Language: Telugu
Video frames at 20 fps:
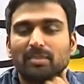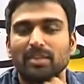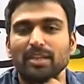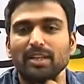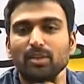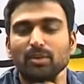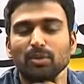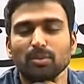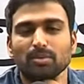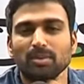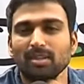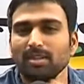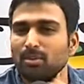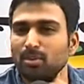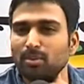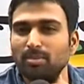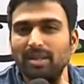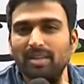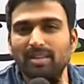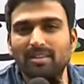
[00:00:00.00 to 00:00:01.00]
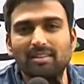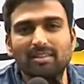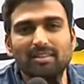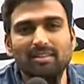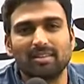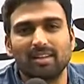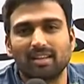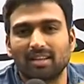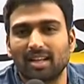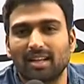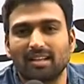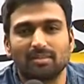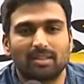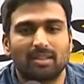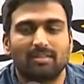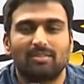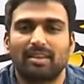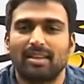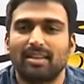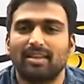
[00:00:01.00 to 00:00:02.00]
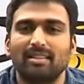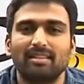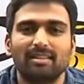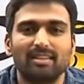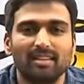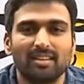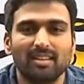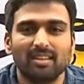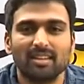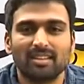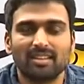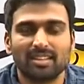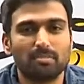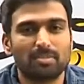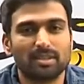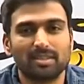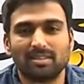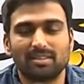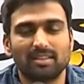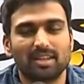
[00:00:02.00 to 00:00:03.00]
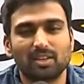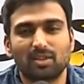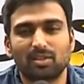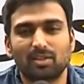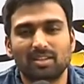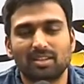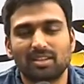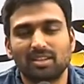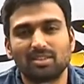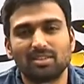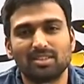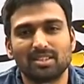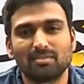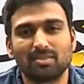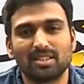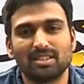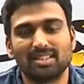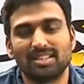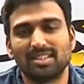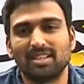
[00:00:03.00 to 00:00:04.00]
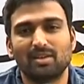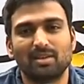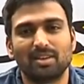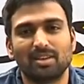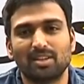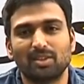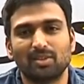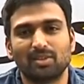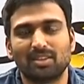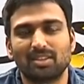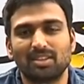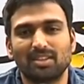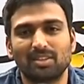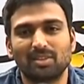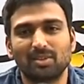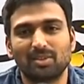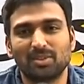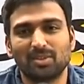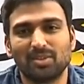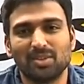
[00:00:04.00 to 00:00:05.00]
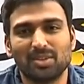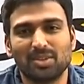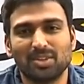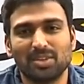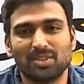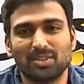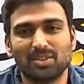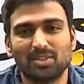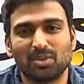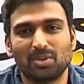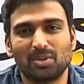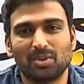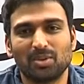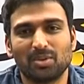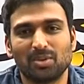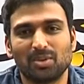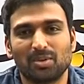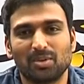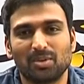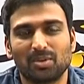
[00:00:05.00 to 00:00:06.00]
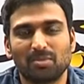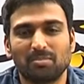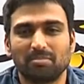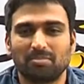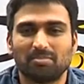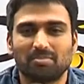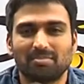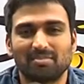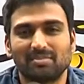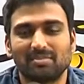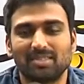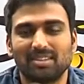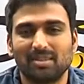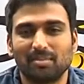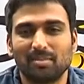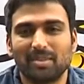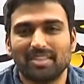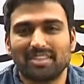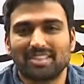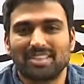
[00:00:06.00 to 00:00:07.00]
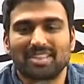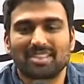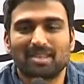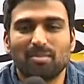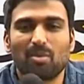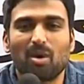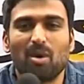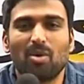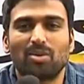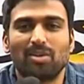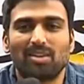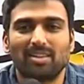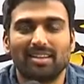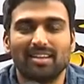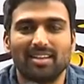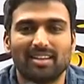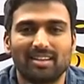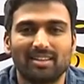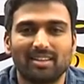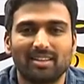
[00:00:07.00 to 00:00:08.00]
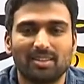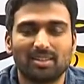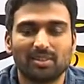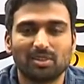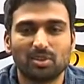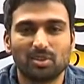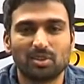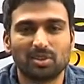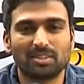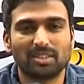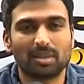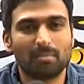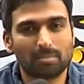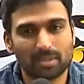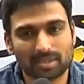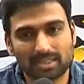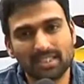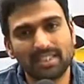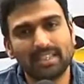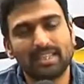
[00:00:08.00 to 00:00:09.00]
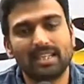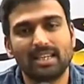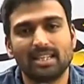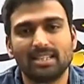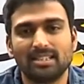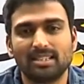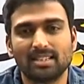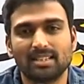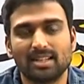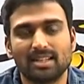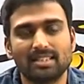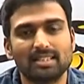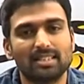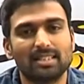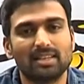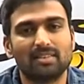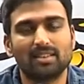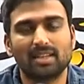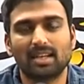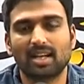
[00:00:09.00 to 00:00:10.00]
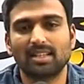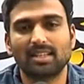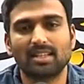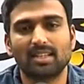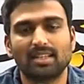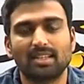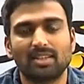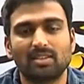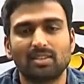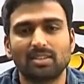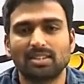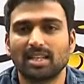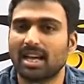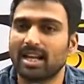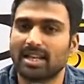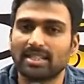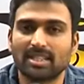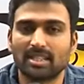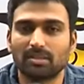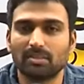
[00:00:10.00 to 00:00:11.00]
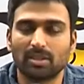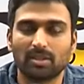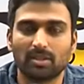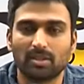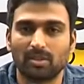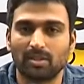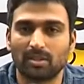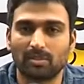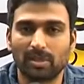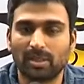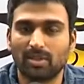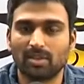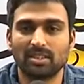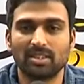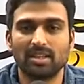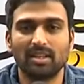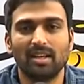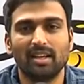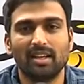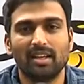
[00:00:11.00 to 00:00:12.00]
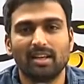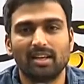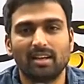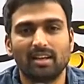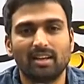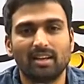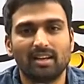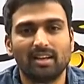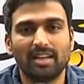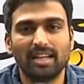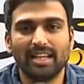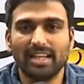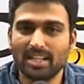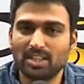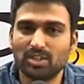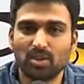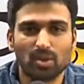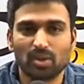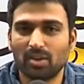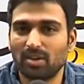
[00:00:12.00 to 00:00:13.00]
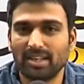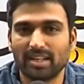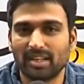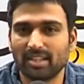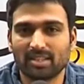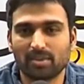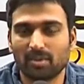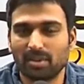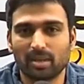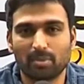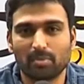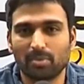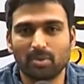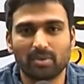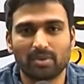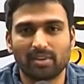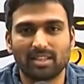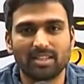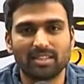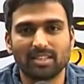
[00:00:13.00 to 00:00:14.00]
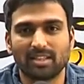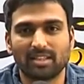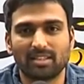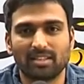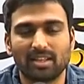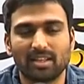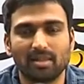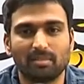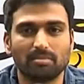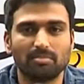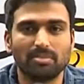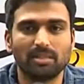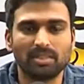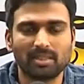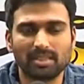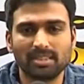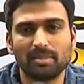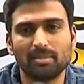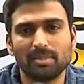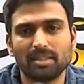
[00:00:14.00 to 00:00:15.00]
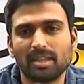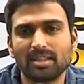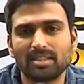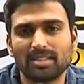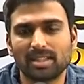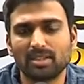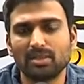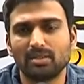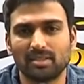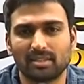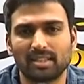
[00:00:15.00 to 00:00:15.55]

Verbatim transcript: నేను నా రూమ్మేట్ నా క్లా నా ఫ్రెండ్ సంపత్ అనుకుంటున్నాడు సినిమా చేద్దామని అనుకుంటున్నాడు సో మీరు చేస్తే బాగుంటుంది అని అన్నాడు సో సంపత్ని నేను కలిసి కలిసిన తర్వాత కతిన్న తర్వాత చాలా ఎక్సైట్మెంట్గా ఉన్నాను బికాజ్ uh, ఈ జోన్లో నేను ఇంతవరకు ఎప్పుడు ట్రై చేయలేదు అంటే పిల్ల జేమిందా చేసి